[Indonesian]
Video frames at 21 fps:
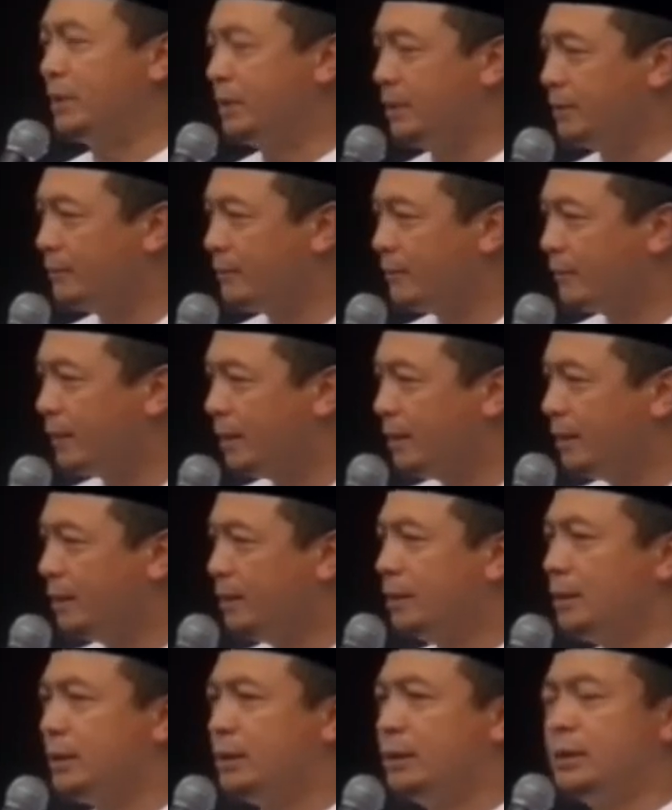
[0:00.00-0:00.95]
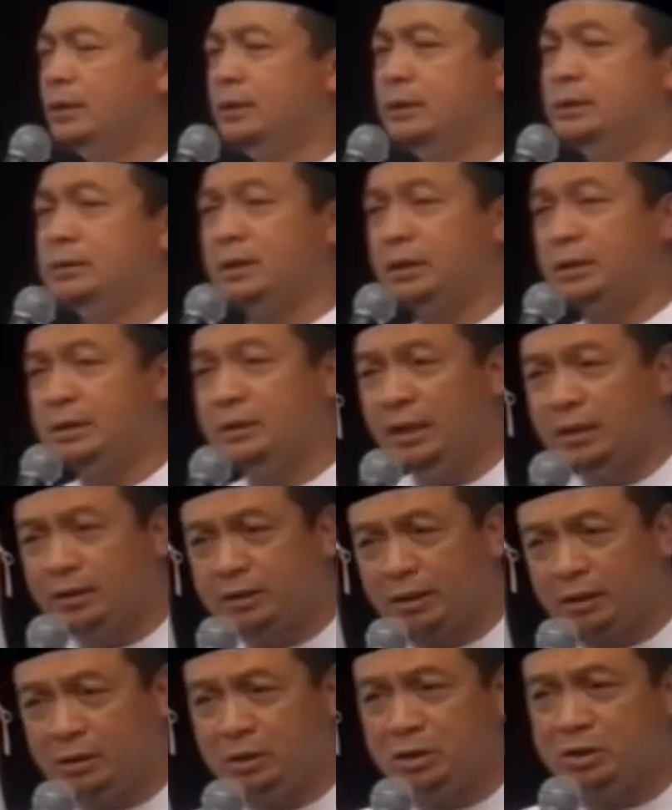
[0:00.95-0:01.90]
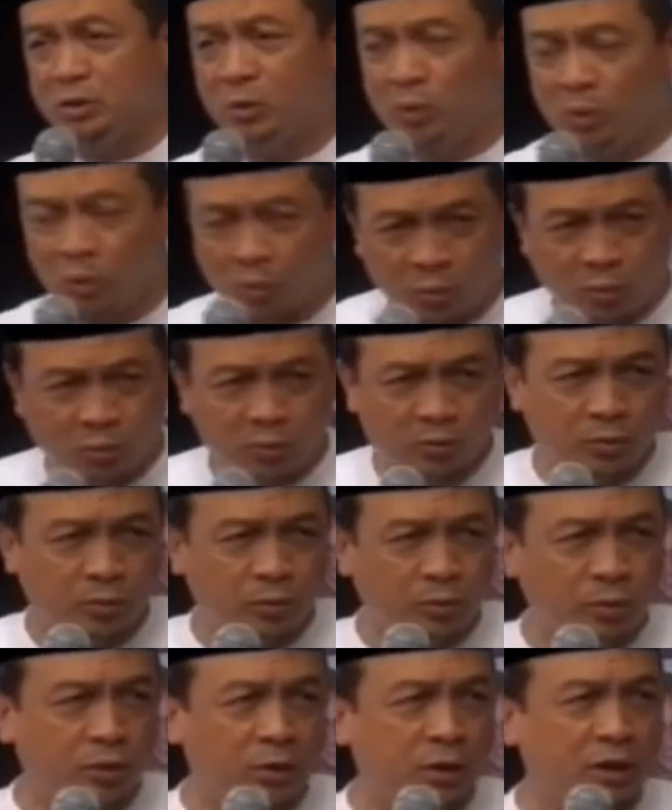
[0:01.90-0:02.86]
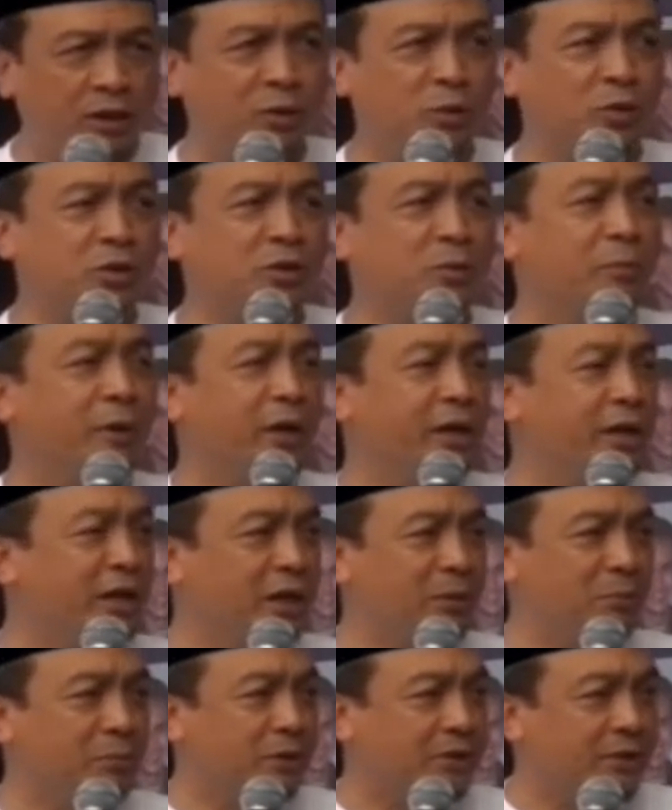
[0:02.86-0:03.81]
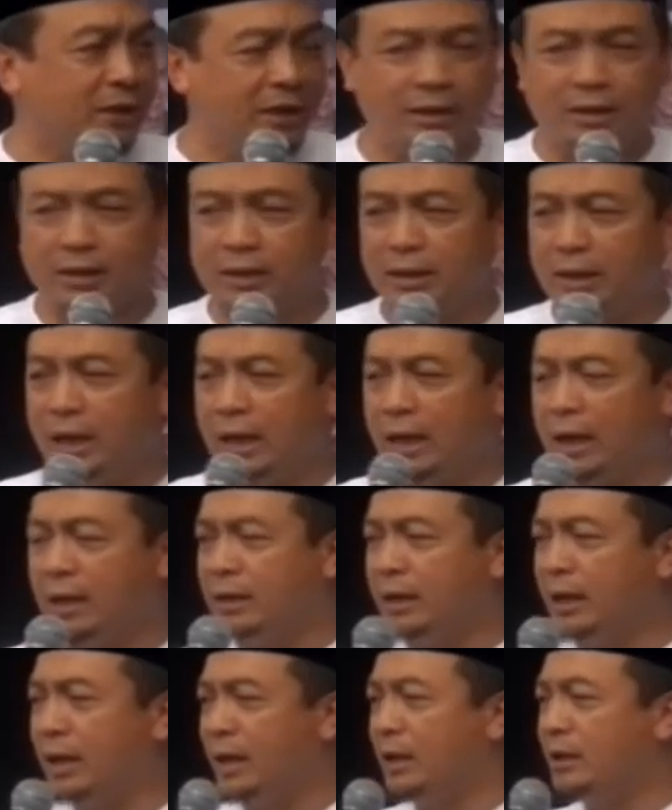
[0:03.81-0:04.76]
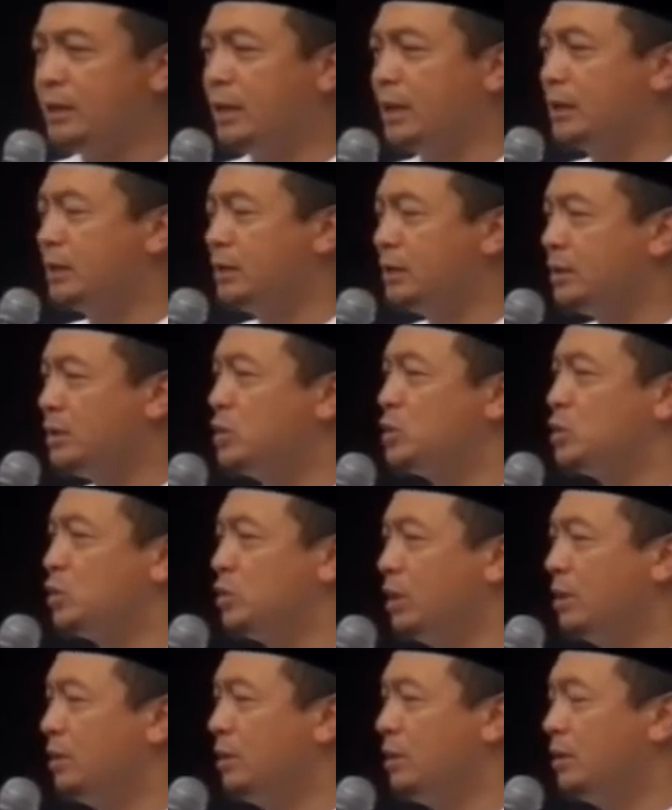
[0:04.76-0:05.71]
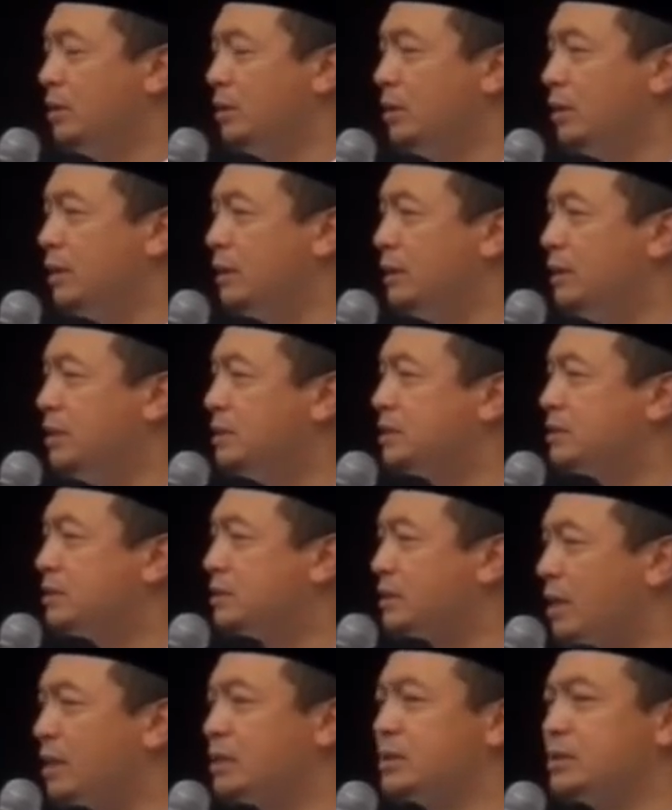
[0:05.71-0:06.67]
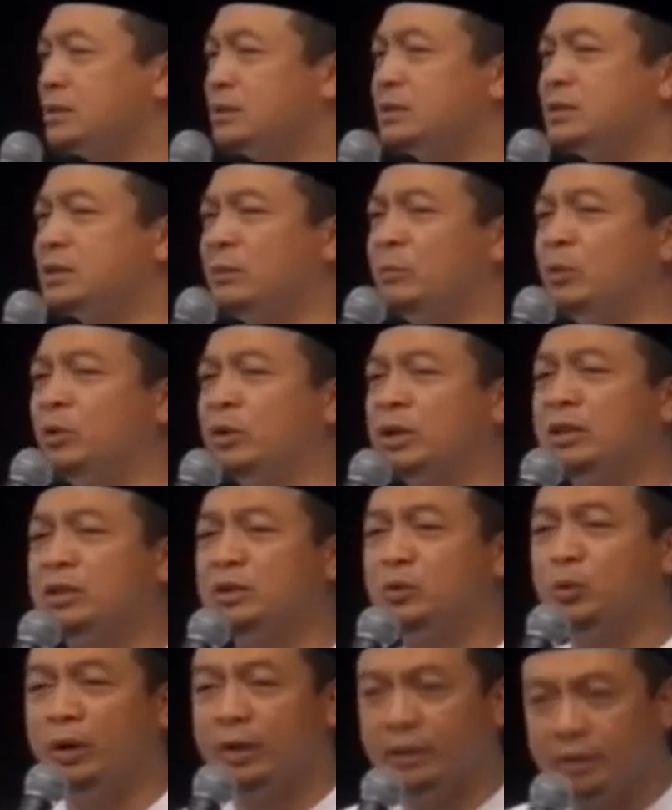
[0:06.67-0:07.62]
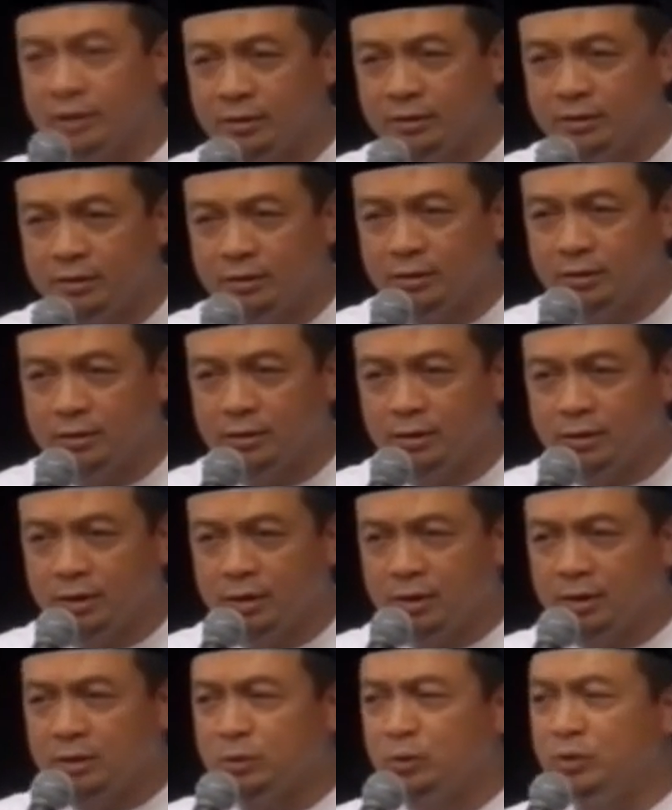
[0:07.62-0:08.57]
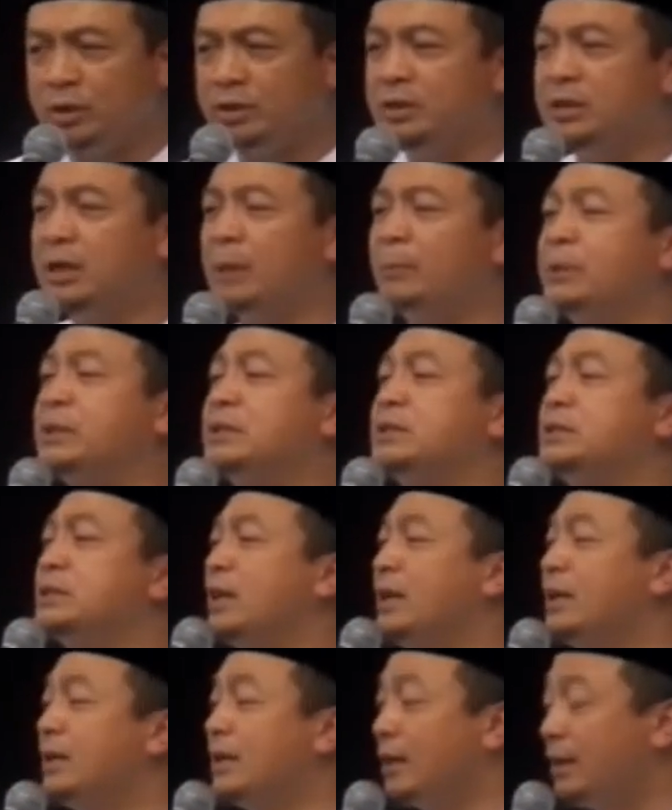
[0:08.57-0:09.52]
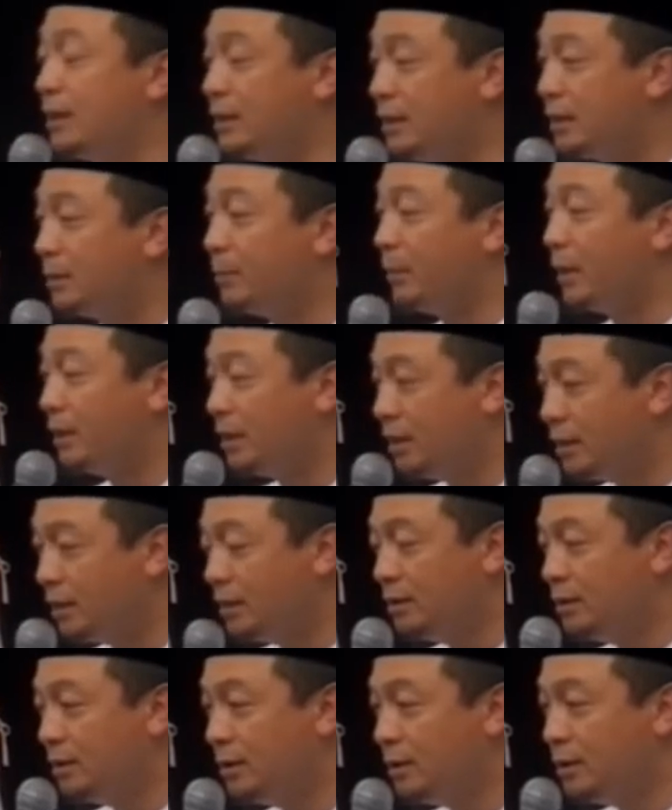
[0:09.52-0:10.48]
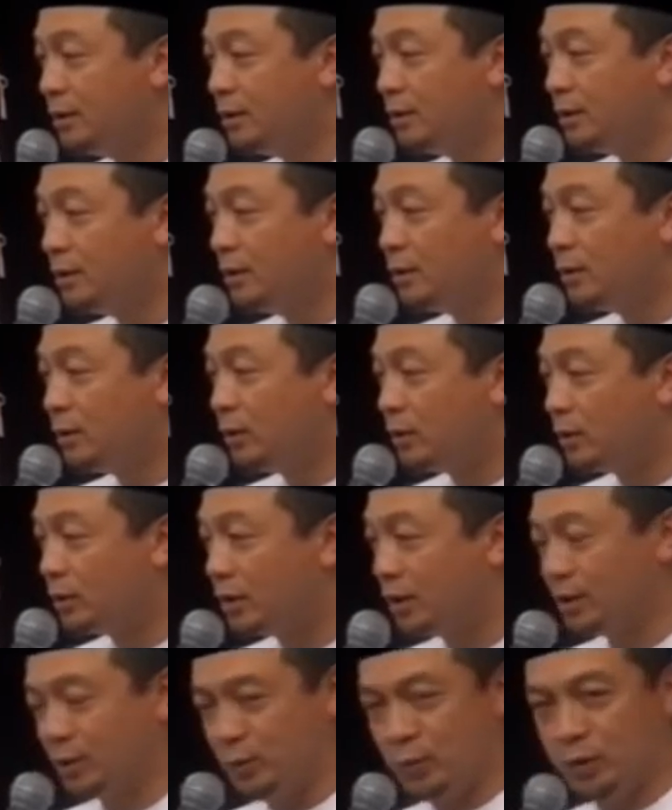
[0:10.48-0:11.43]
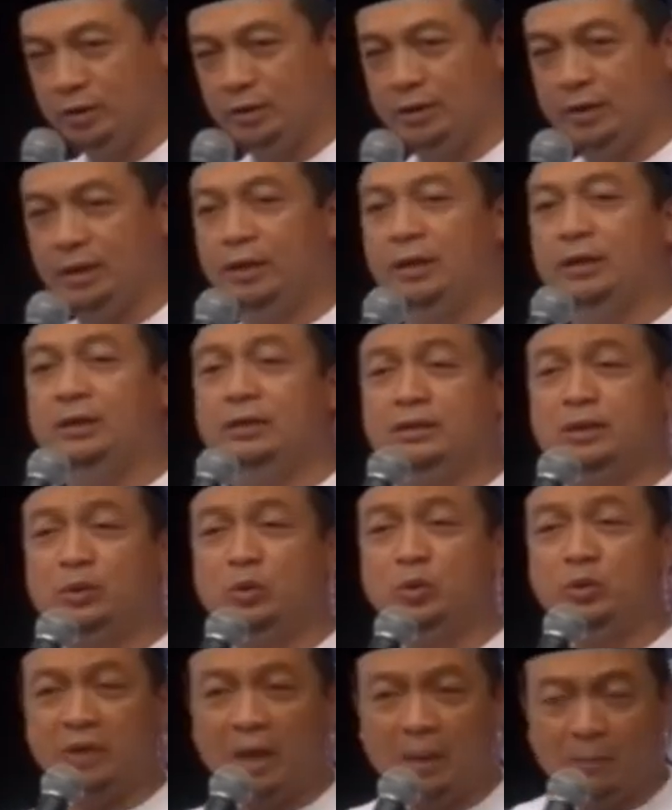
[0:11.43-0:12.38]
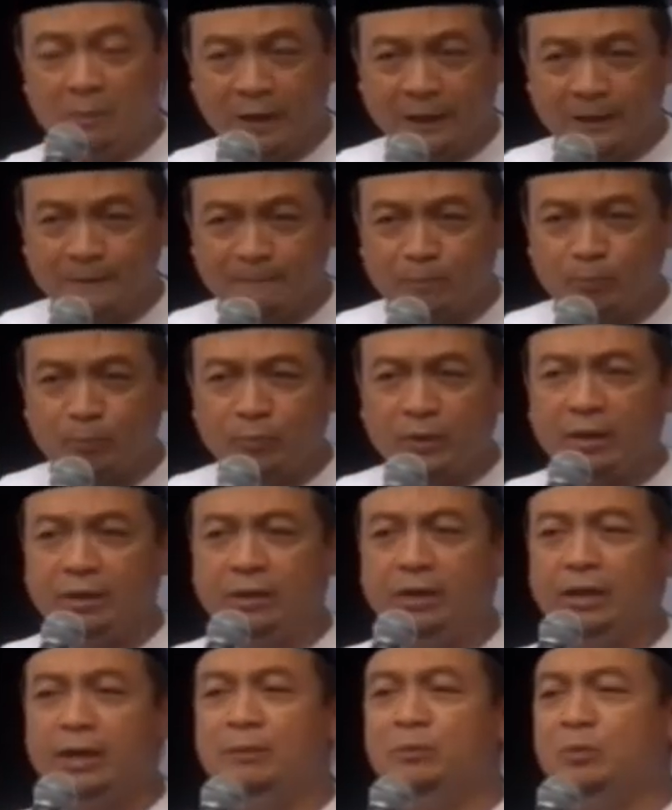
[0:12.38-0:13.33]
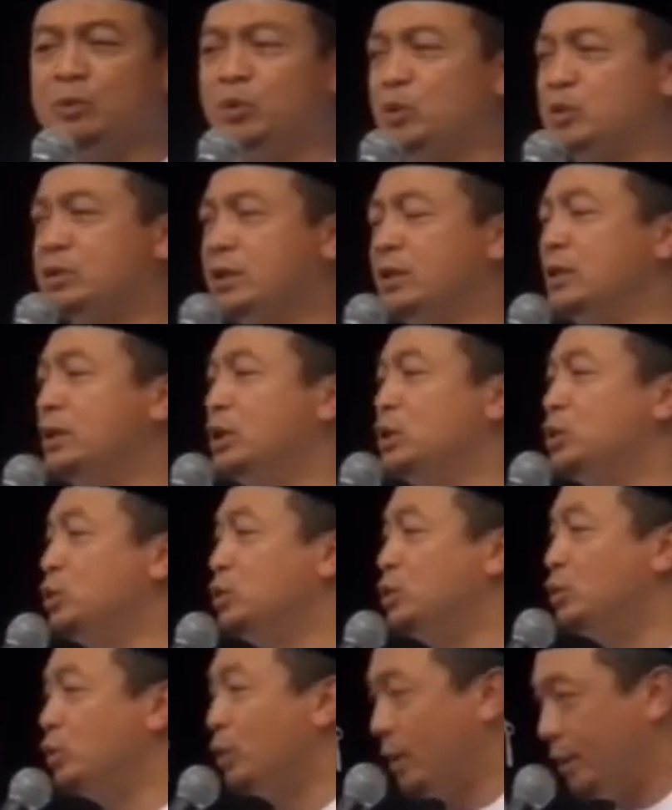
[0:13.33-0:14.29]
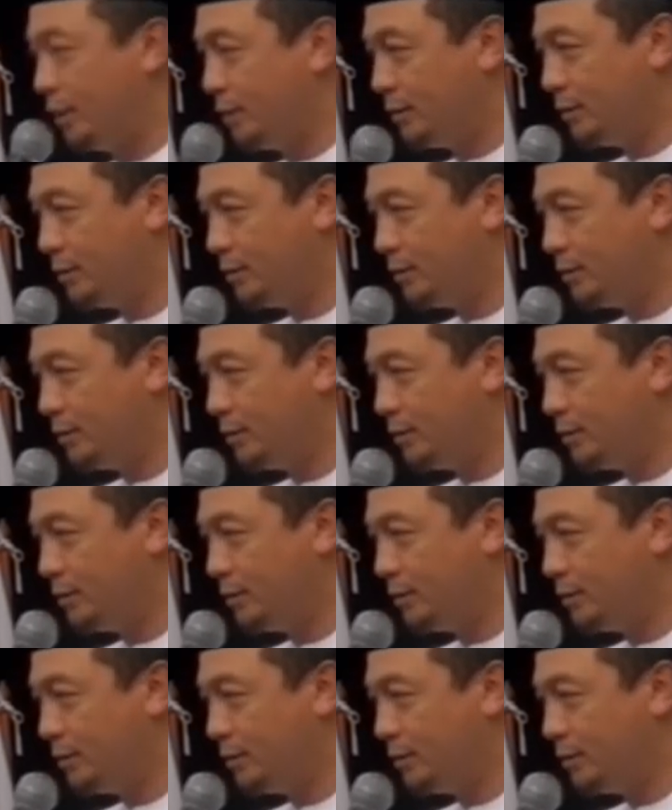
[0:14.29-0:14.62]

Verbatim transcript: ini. Ternyata di Solo itu sebagian besar anak-anak itu sudah distrust sama orang tuanya sudah tidak percaya lagi kepada orang tuanya. Terutama dalam urusan kejujuran.